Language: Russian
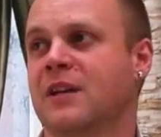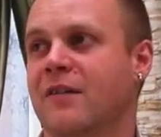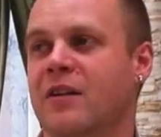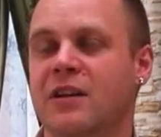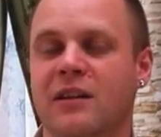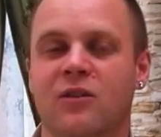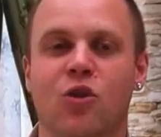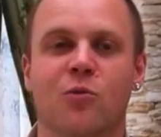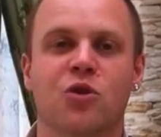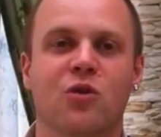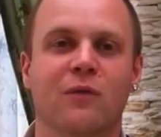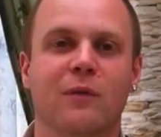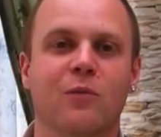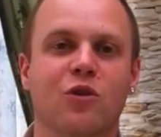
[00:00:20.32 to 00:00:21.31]
говорит о том,
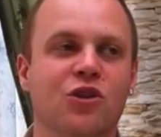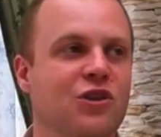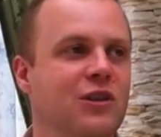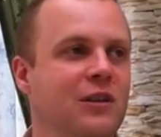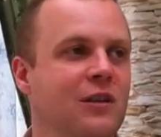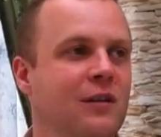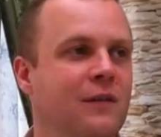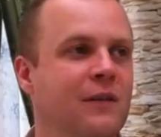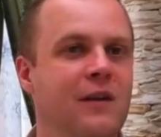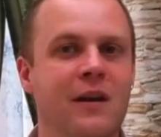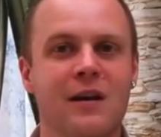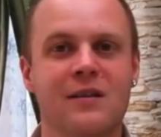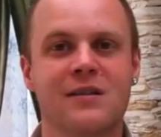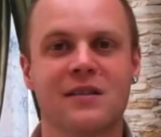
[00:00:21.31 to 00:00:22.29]
что вы можете
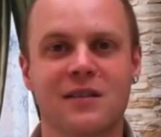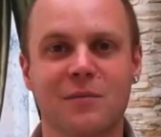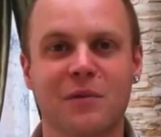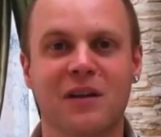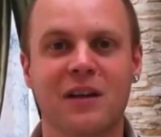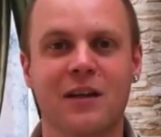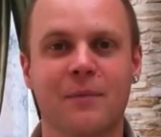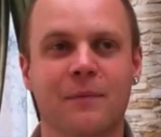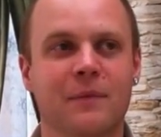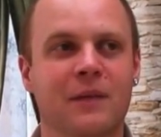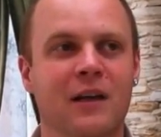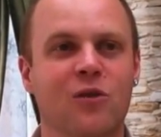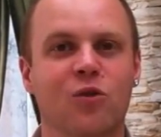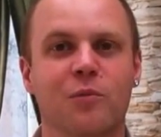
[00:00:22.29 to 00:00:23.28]
нырять с этим
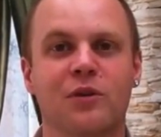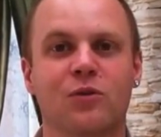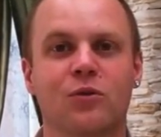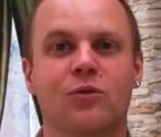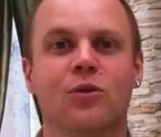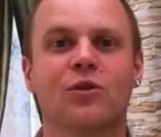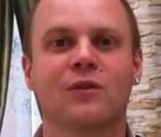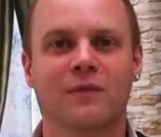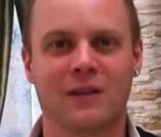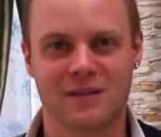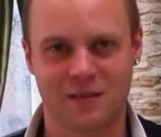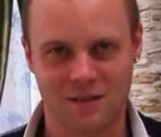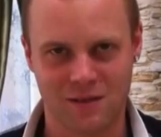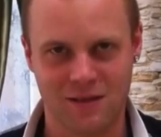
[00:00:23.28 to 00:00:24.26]
клеем на глубину до
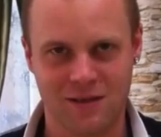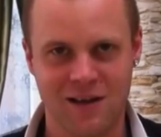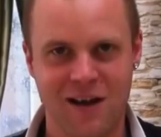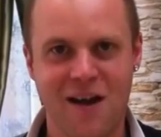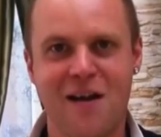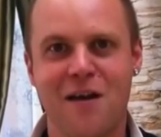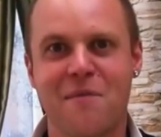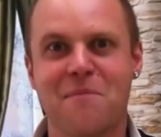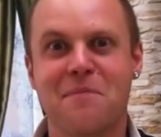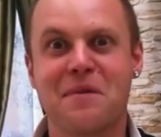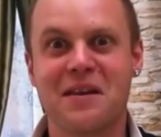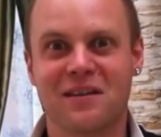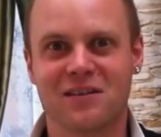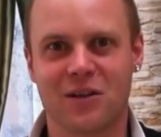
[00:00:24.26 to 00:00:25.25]
20
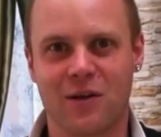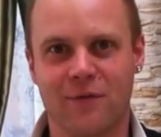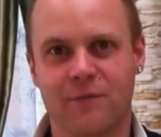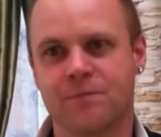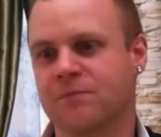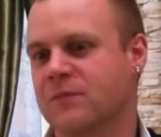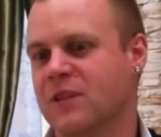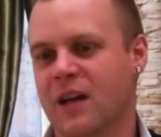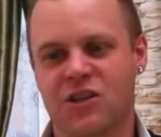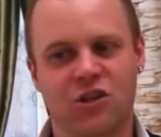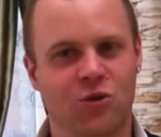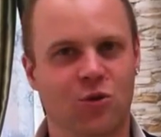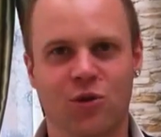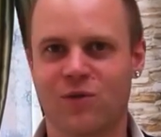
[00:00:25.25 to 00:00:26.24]
метров
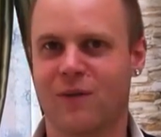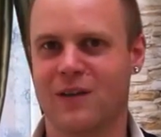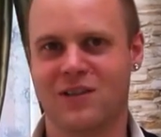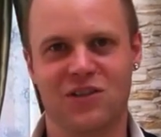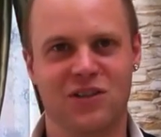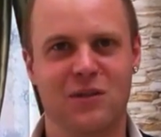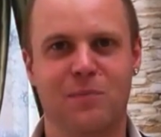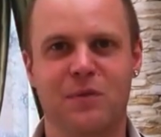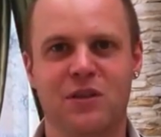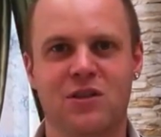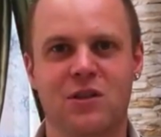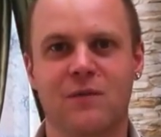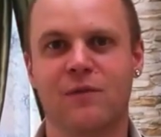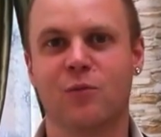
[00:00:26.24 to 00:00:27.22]
даже до
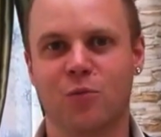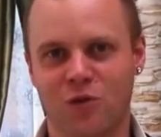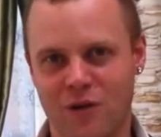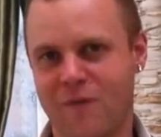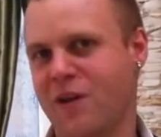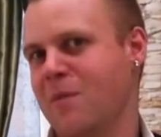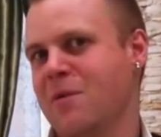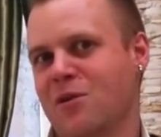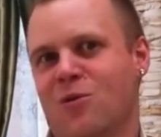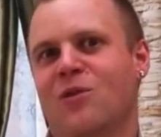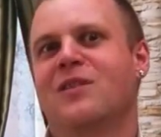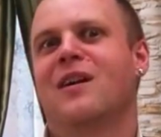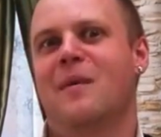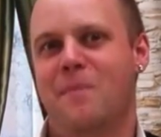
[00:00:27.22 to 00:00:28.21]
25, в любое время
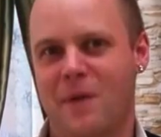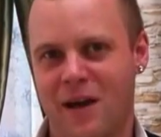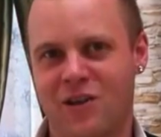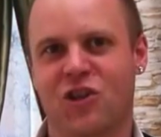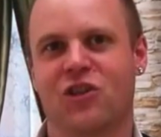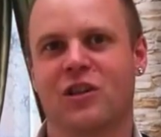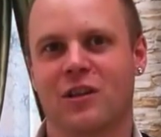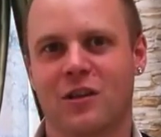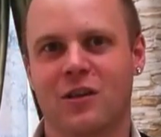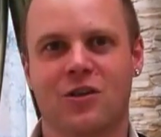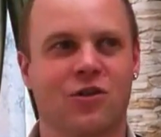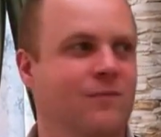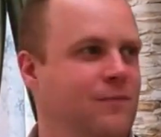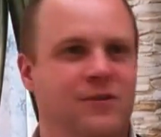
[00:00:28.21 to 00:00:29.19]
года, опять же
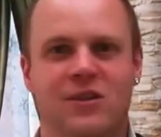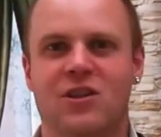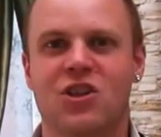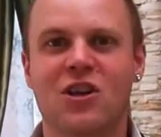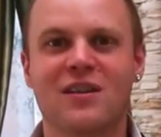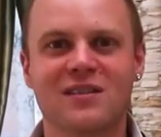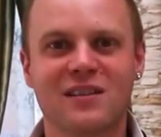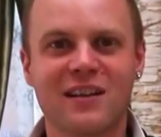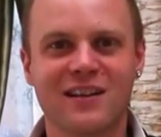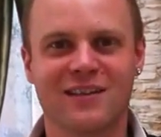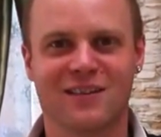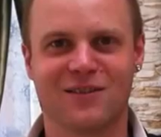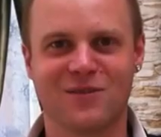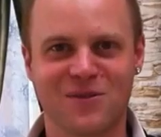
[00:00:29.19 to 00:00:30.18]
таки же. Сейчас
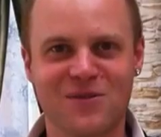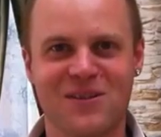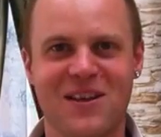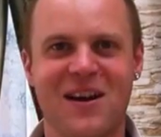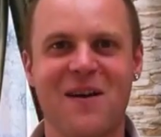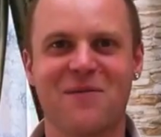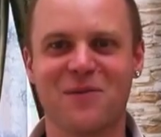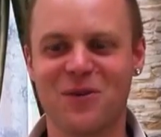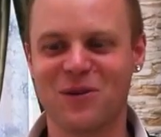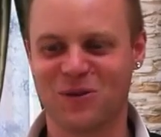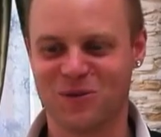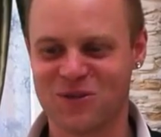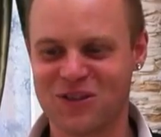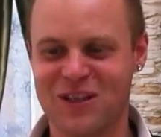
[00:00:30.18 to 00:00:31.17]
лето, друзья,
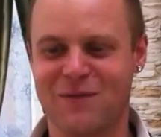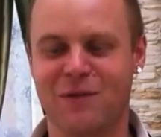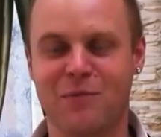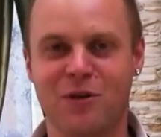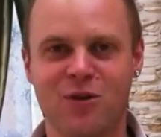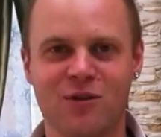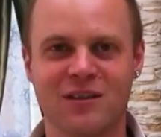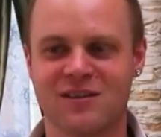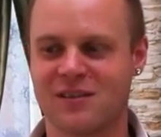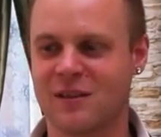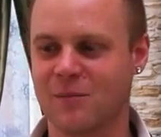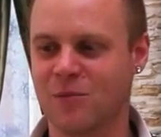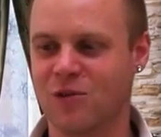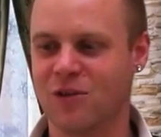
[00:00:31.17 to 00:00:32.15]
вот уже вы берете с
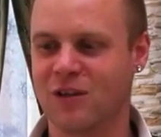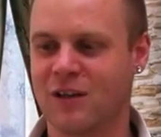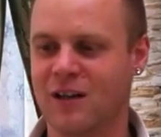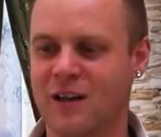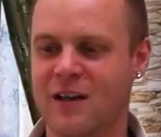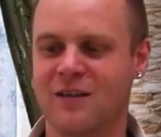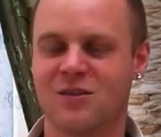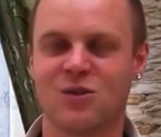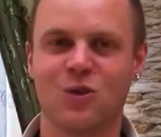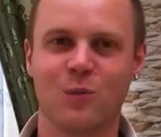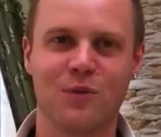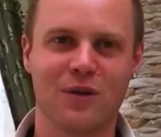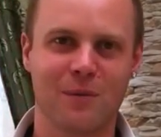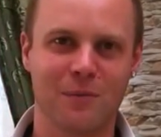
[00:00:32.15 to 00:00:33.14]
собой клей
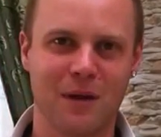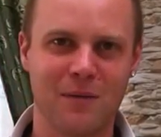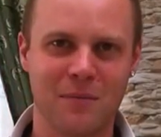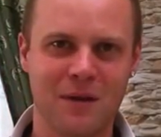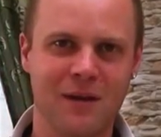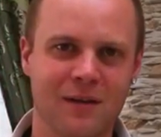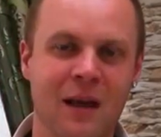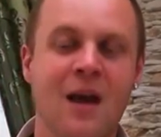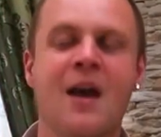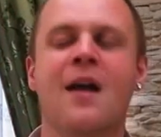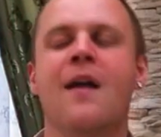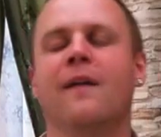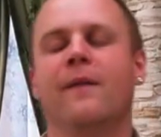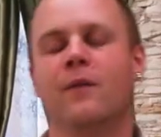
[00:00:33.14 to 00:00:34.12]
супер момент.
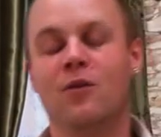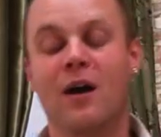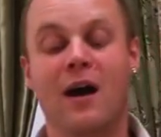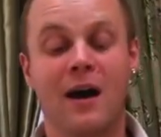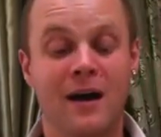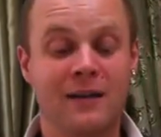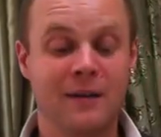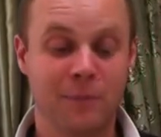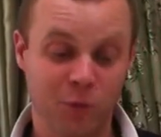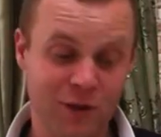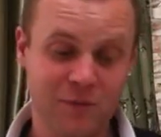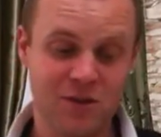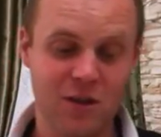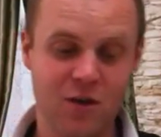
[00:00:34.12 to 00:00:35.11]
Ну а на
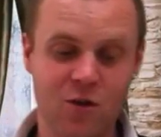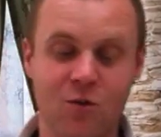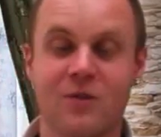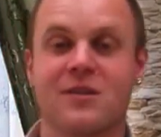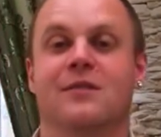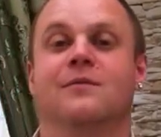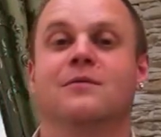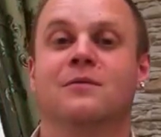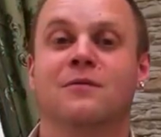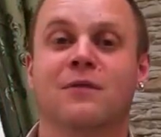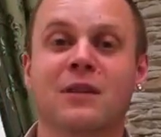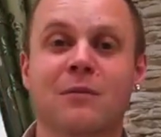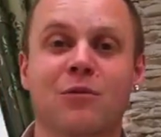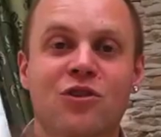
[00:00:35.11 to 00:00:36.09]
полном серьезе
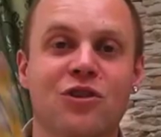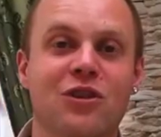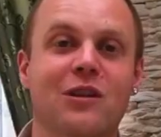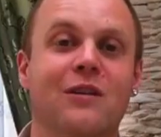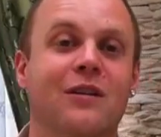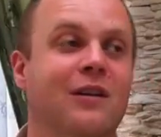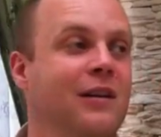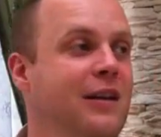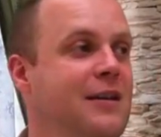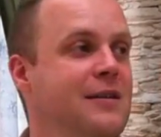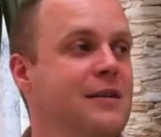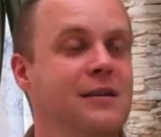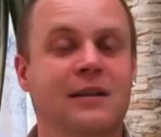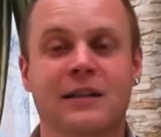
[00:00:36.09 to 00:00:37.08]
вы можете
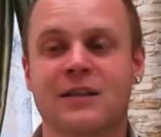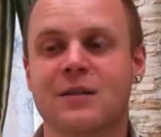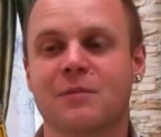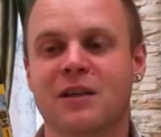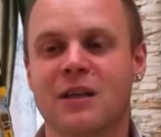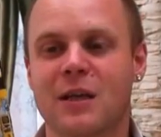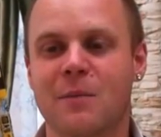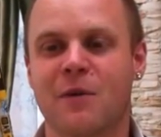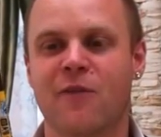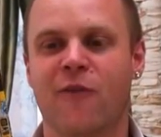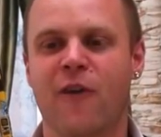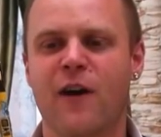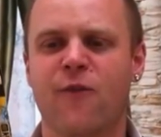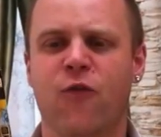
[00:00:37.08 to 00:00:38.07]
клеить этим клеем
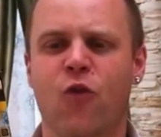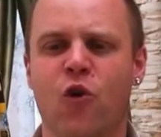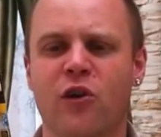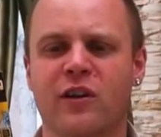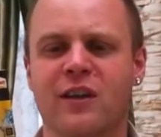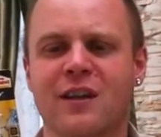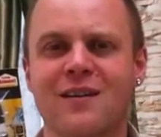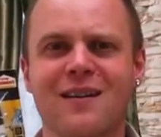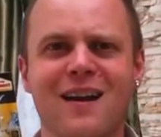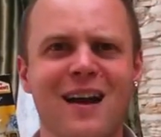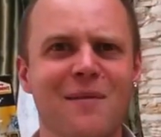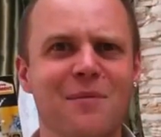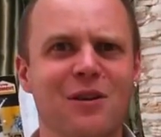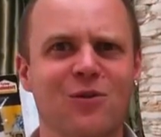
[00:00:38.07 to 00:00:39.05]
фарфор,
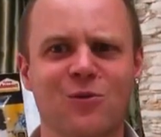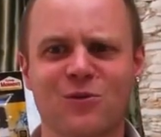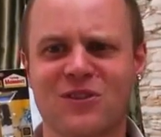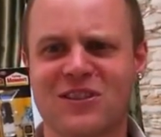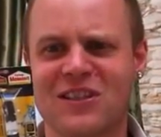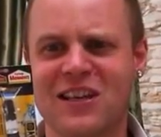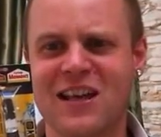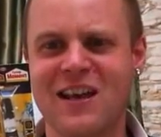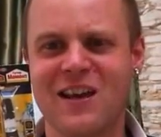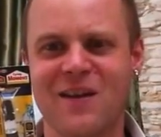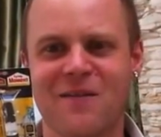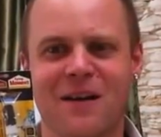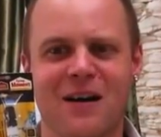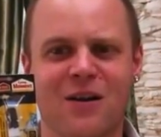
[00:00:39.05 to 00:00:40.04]
керамику,
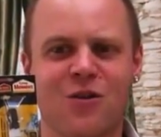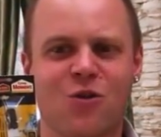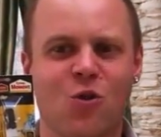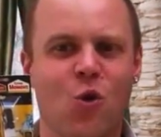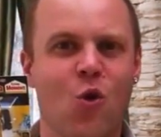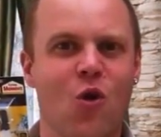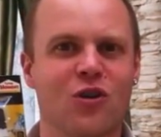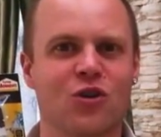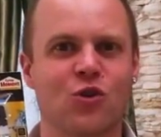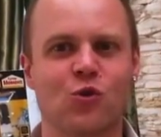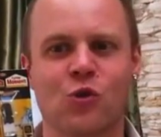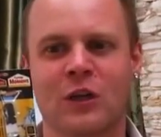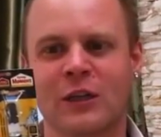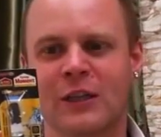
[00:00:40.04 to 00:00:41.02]
дерево,
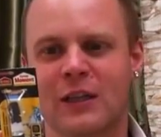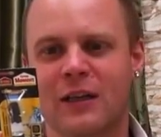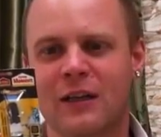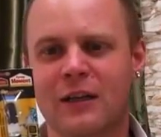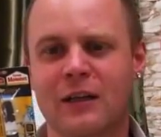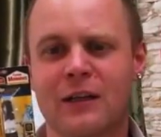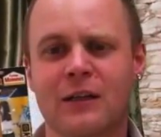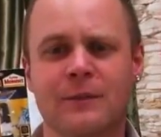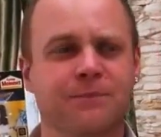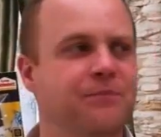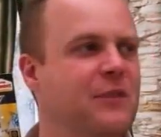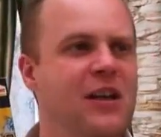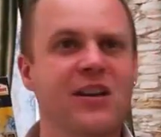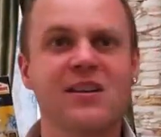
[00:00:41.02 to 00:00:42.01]
кожу, э,
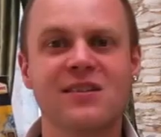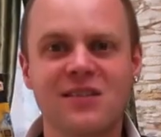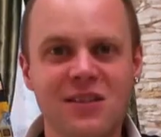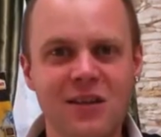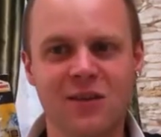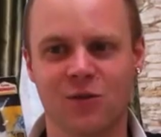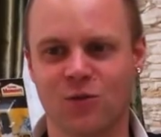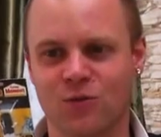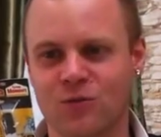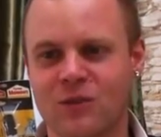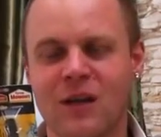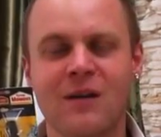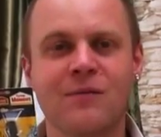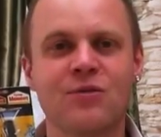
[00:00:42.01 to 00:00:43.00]
резину,
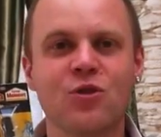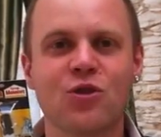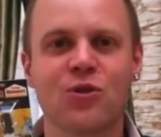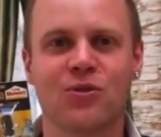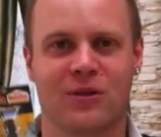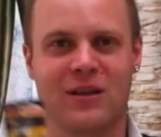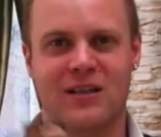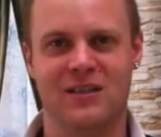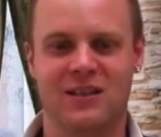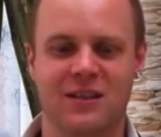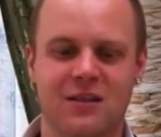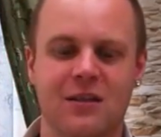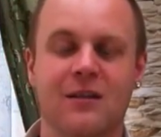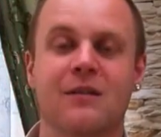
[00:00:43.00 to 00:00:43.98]
да, все что
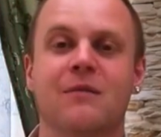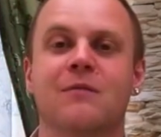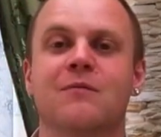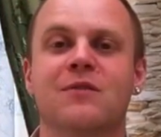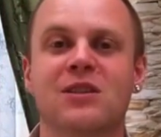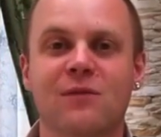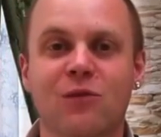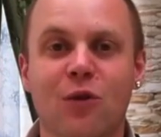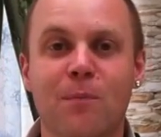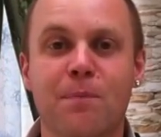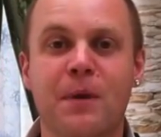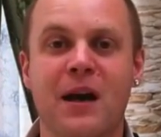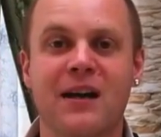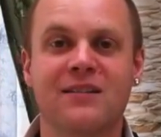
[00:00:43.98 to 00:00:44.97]
хотите. Всего
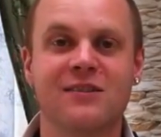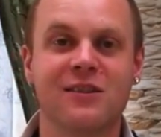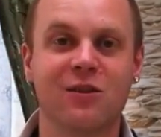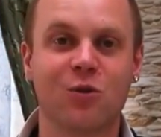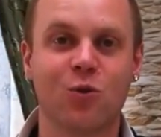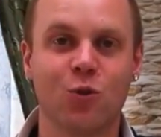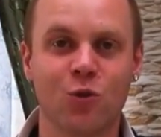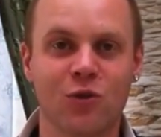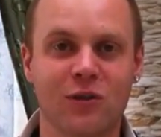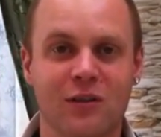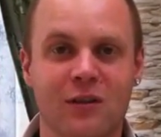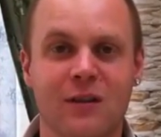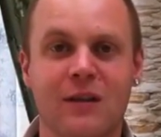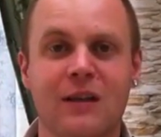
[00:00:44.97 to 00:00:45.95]
5
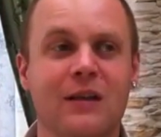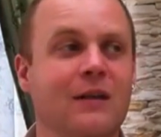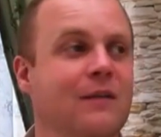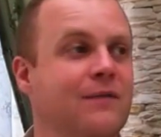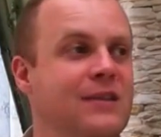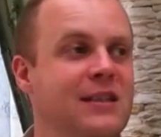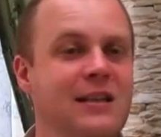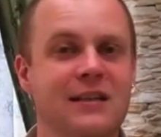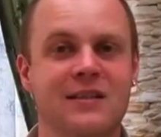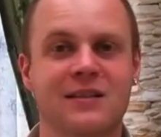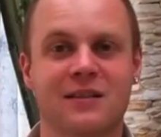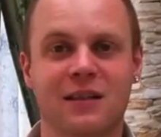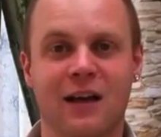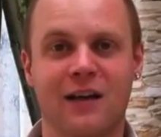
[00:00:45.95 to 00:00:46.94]
секунд и все
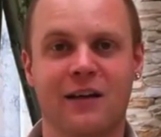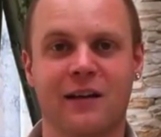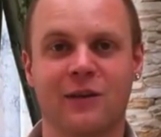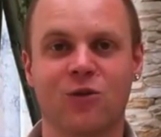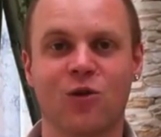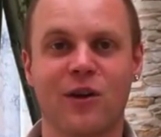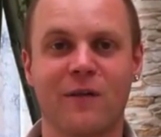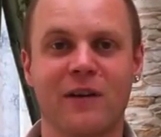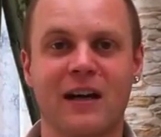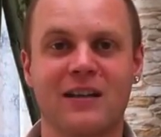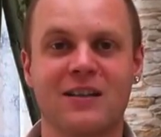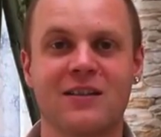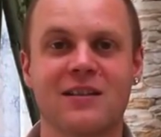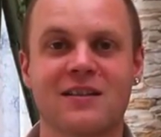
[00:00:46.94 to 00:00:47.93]
детали, которые вы
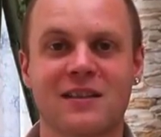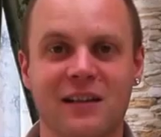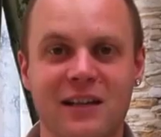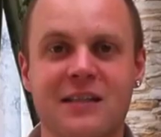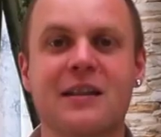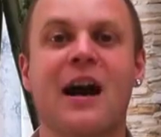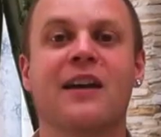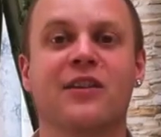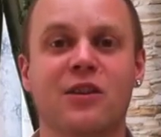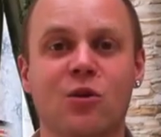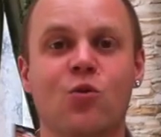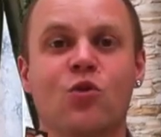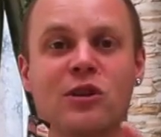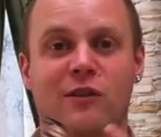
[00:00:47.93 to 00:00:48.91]
хотите склеить,
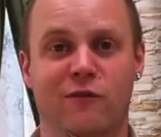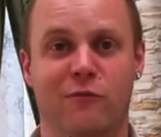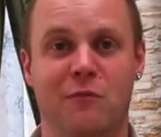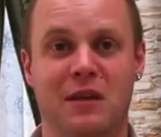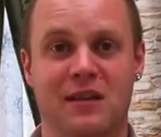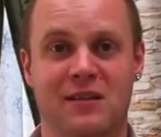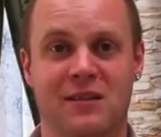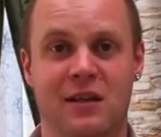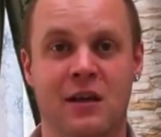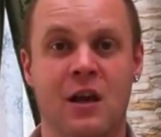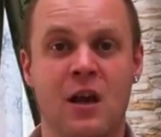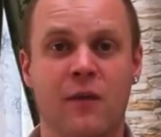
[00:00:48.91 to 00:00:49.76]
они уже вместе.